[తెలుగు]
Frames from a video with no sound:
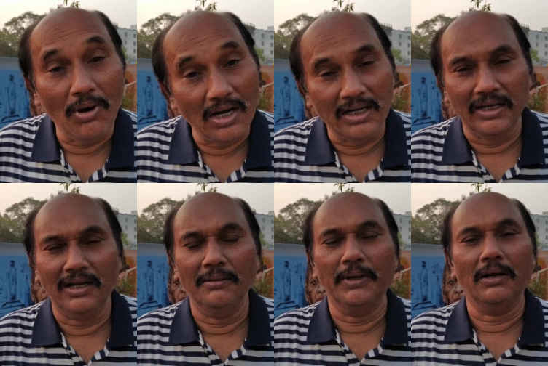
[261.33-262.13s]
వాలంటీర్
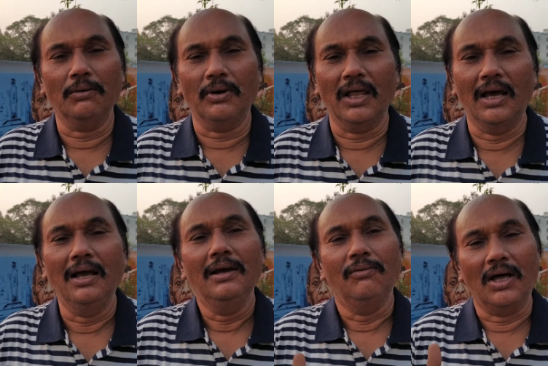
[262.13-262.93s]
రిటైర్మెంట్లో కూడా
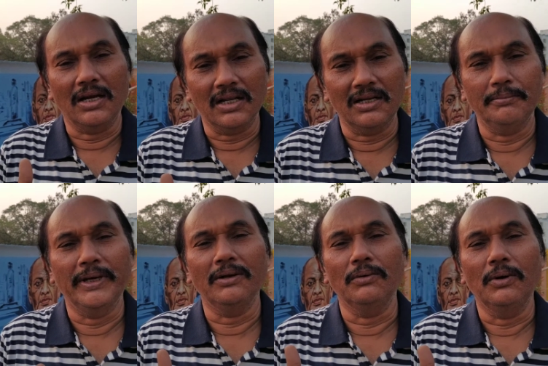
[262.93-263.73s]
వాలంటీర్
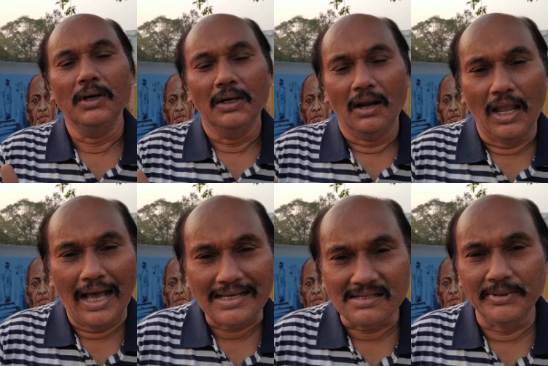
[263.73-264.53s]
రిటైర్మెంట్
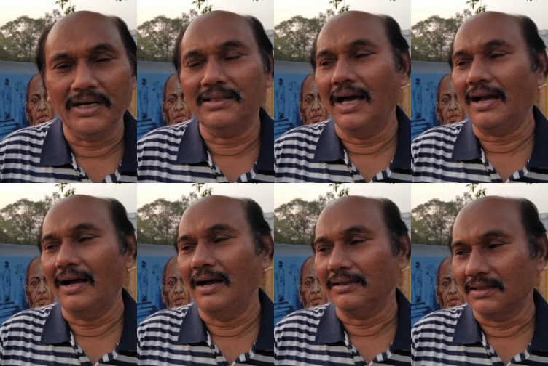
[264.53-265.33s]
లాస్ట్ మినిట్ దాకా
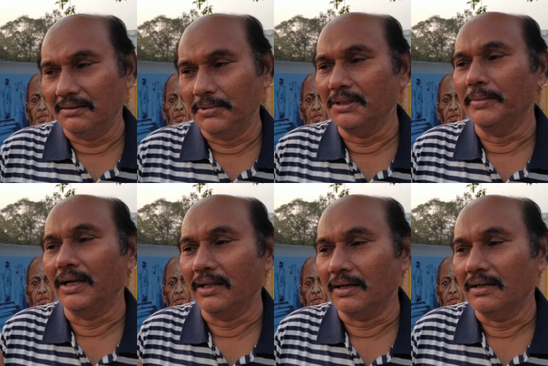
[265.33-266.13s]
అతను ఇబ్బంది
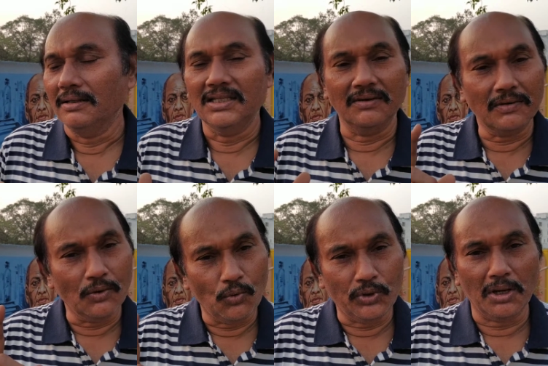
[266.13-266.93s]
పెట్టారని తీరకు
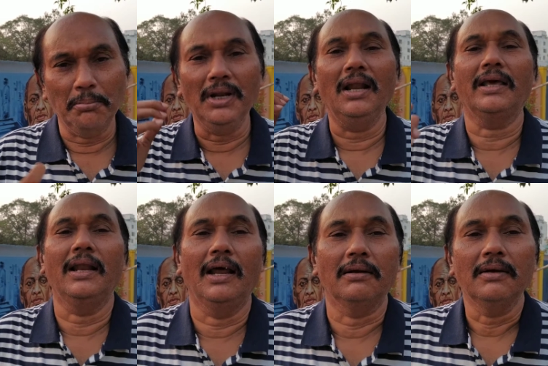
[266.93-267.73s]
ట్రిబ్యునల్కి
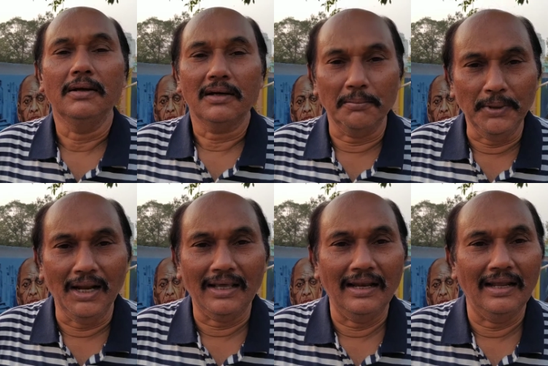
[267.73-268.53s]
వెళ్ళాడు
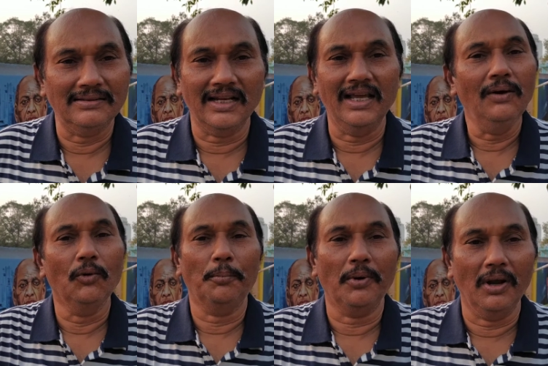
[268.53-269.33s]
ట్రిబ్యునల్కి వెళ్ళినా సరే
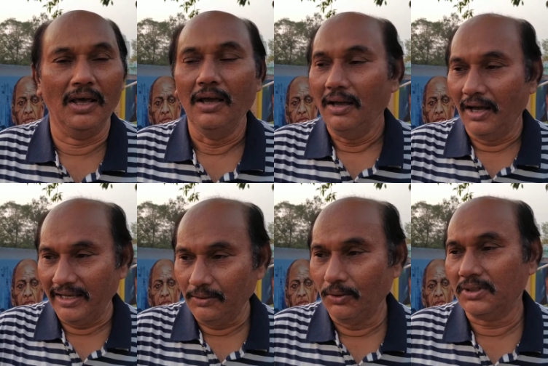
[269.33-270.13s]
ఒప్పుకోవాలా
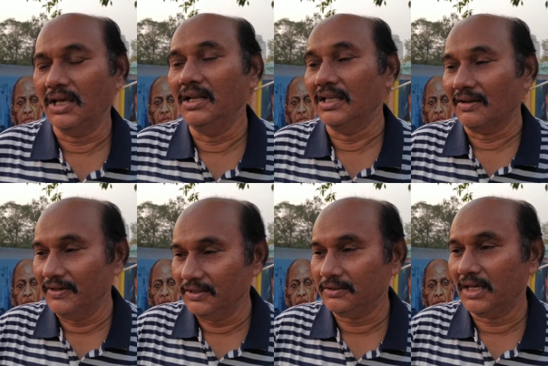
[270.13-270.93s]
హైకోర్టుకి వెళ్ళి ఇరవై
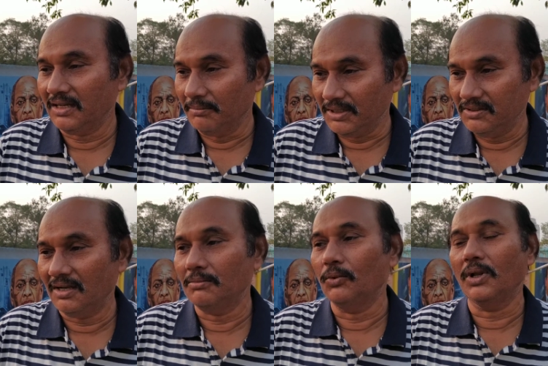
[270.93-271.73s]
ఐదో తారీఖు
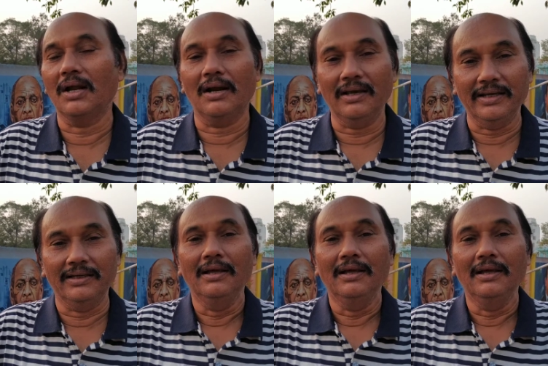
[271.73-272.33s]
మధ్యాహ్నం మూడు గంటలకి